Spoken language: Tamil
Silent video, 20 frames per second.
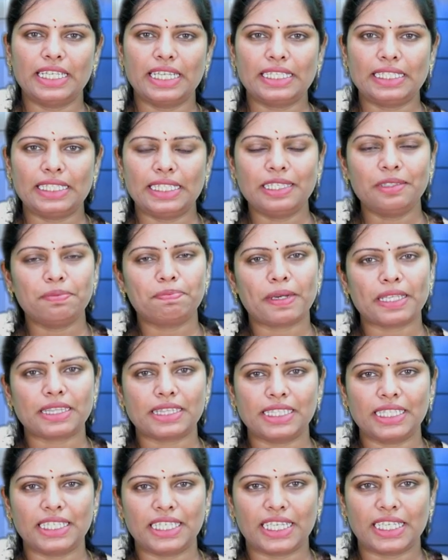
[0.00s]
எட்டு
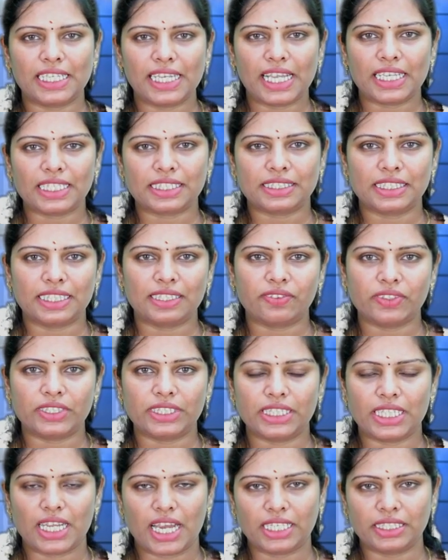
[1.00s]
பத்து இரண்டாயிரத்தி
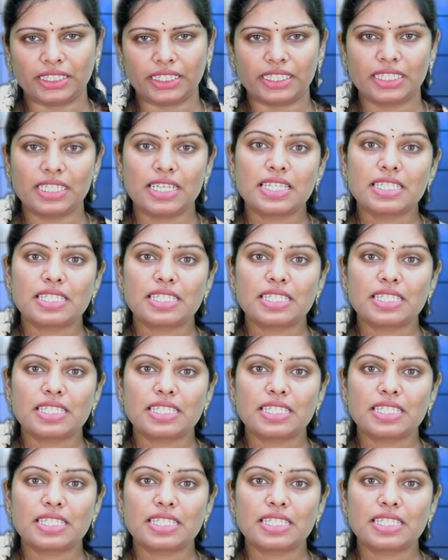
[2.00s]
இருபத்தி நான்கு